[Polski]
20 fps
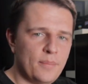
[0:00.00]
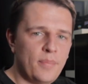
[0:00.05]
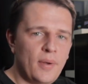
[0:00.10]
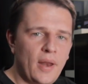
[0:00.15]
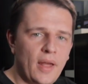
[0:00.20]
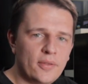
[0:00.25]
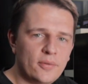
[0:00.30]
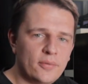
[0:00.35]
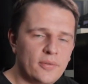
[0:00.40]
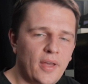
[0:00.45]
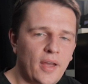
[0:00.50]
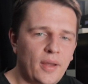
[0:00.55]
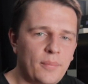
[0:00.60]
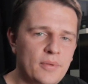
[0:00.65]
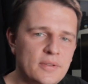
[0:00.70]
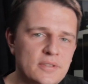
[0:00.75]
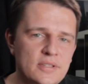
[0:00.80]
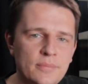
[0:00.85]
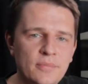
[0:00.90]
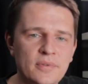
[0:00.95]
planu, jak
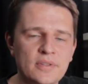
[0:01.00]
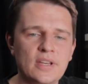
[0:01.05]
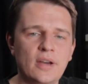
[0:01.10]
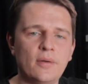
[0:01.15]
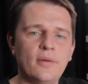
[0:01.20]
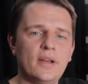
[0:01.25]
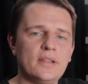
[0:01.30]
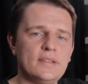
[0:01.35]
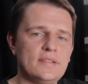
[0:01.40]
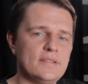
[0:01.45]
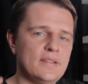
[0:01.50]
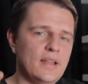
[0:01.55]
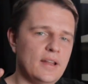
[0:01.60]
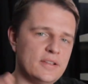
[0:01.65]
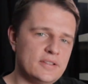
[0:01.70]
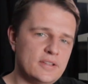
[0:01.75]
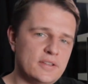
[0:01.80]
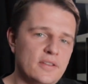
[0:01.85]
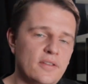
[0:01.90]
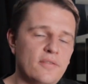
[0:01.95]
będziemy działać,
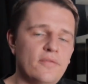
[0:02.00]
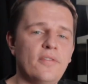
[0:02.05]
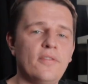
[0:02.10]
znalezienie